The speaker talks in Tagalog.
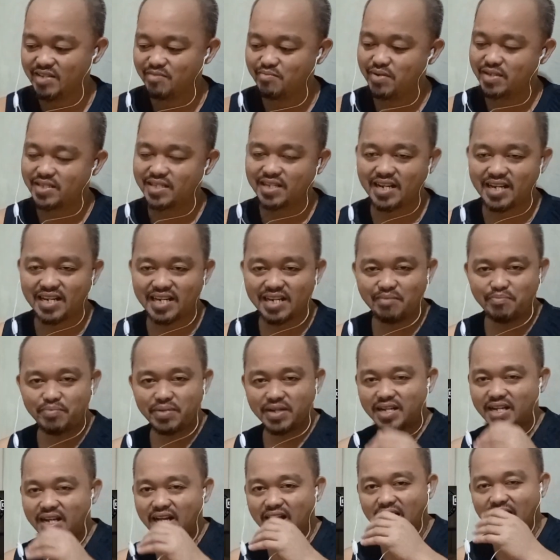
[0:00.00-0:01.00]
Iba talaga
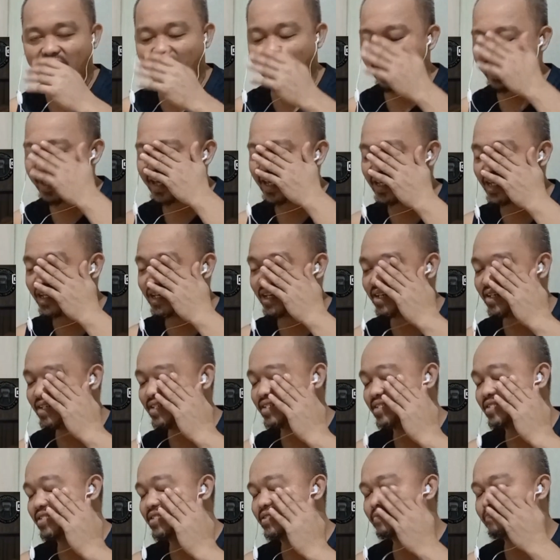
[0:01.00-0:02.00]
pagka
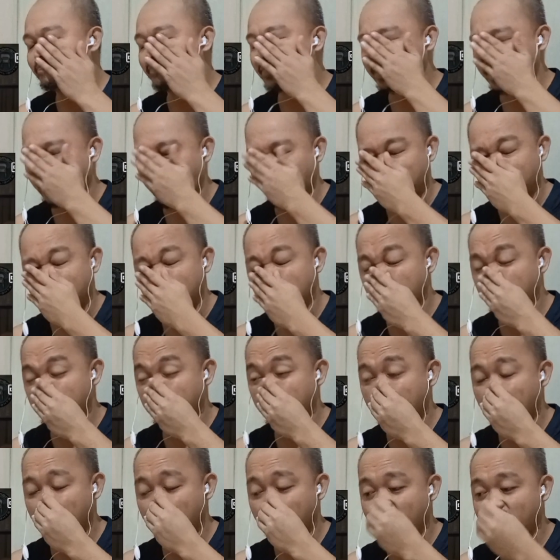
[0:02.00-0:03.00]
mataas na
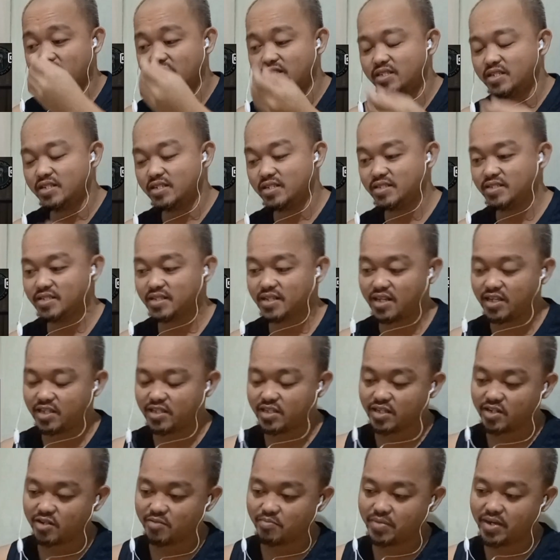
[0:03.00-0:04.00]
yung nalaruan eh. Si
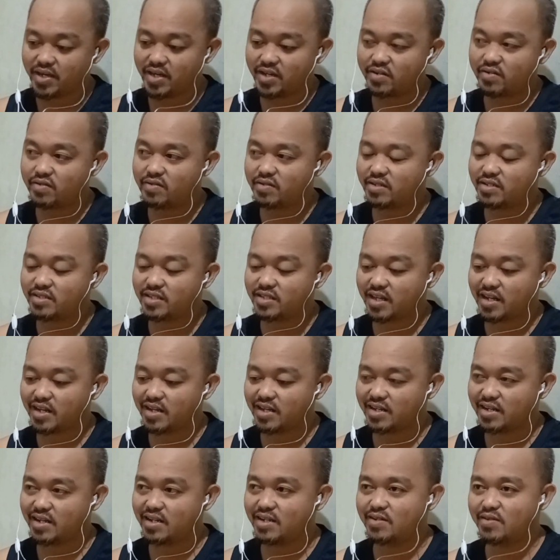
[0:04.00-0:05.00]
Richie Rivero eh.
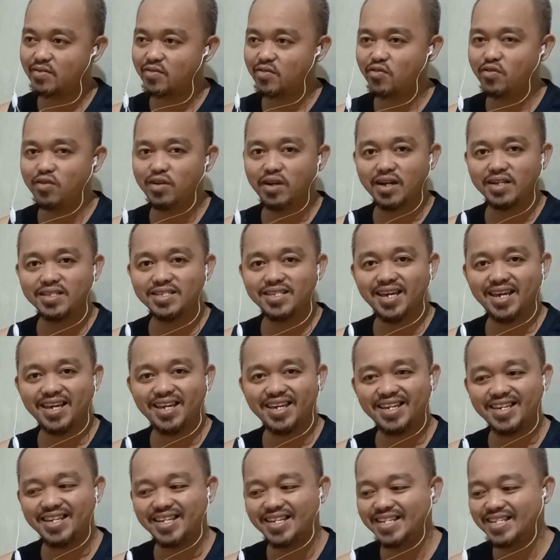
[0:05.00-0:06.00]
Talagang gulang na
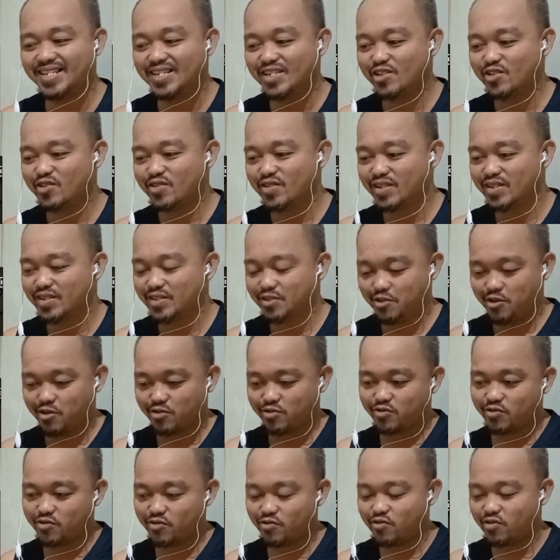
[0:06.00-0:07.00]
eh.
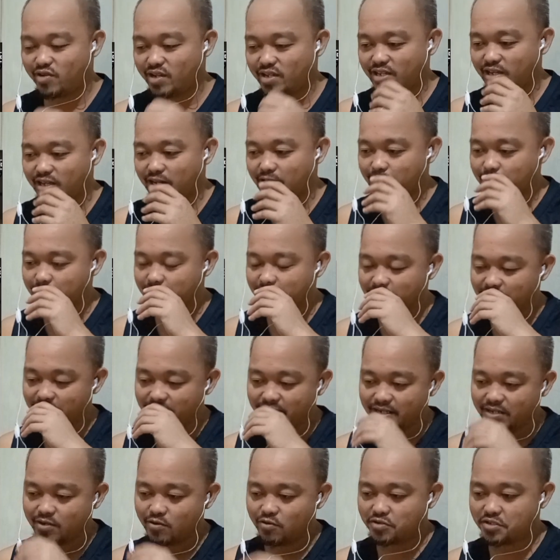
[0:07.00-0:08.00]
Tinutukuran niya lang
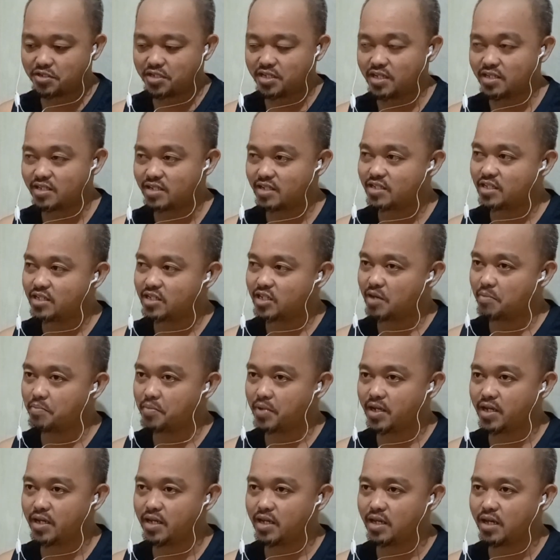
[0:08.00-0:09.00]
si Coach Kit. Kasi
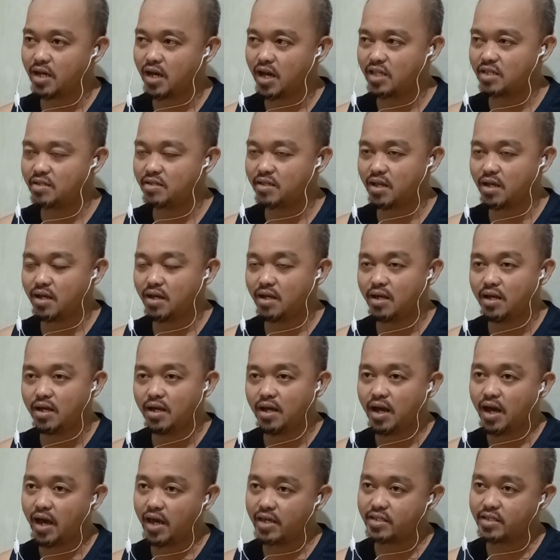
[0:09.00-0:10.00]
syempre eh, at
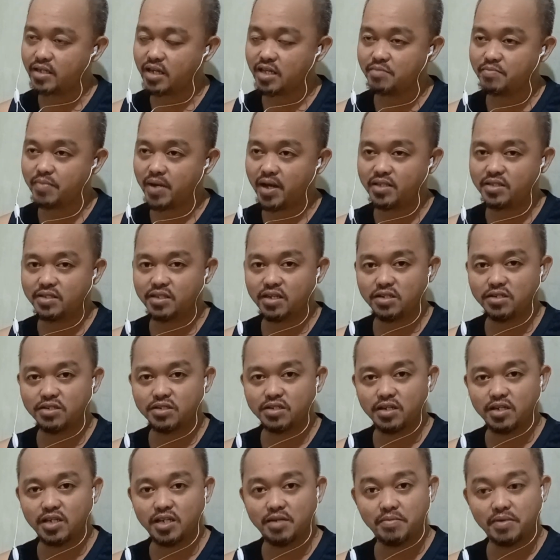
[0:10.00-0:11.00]
height
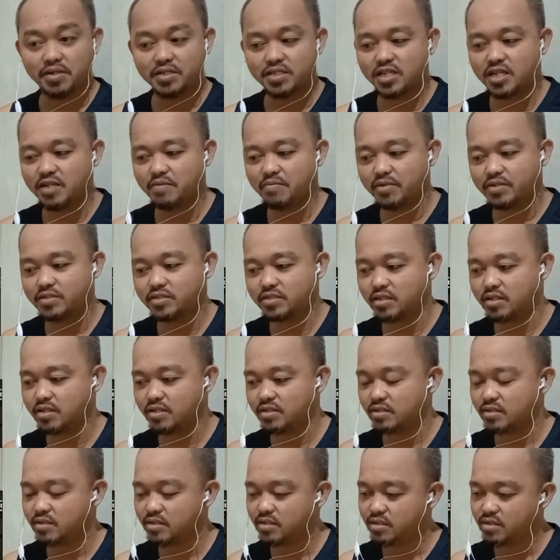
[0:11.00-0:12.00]
advantage eh. Lamang na lamang siya
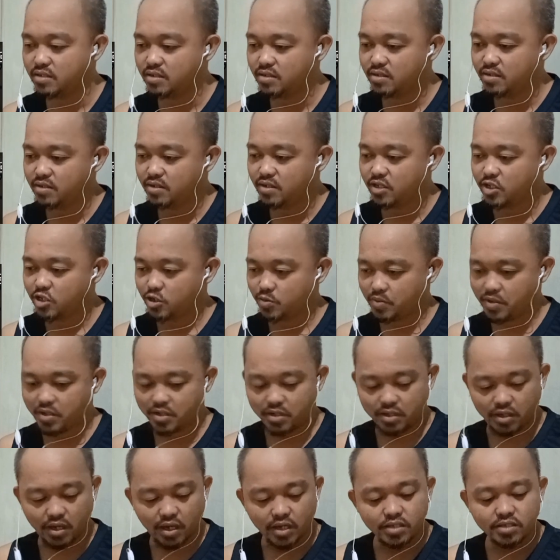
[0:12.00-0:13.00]
eh.
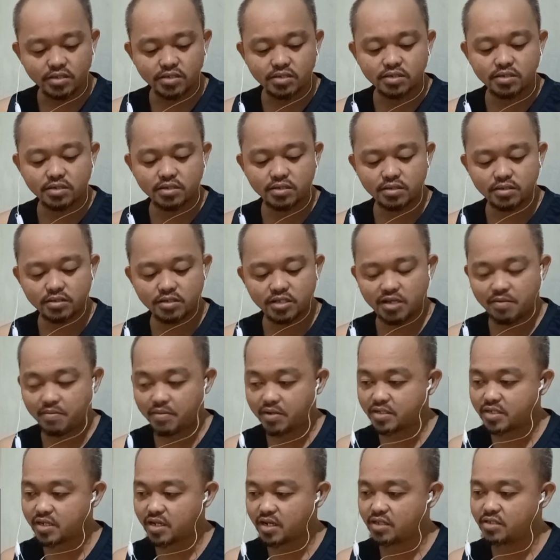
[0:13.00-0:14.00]
Experience,
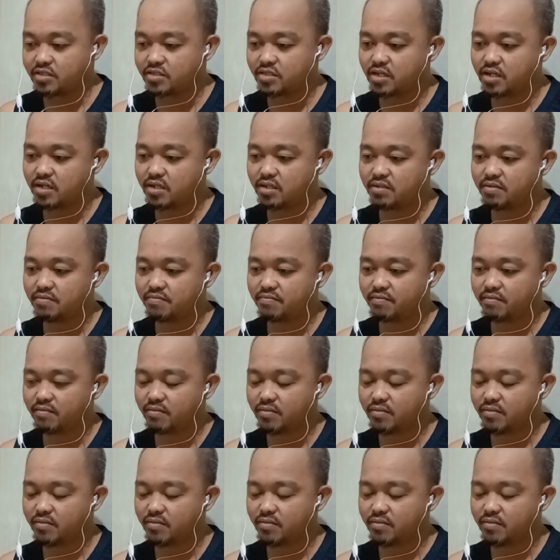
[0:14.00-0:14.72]
lamang na rin siya.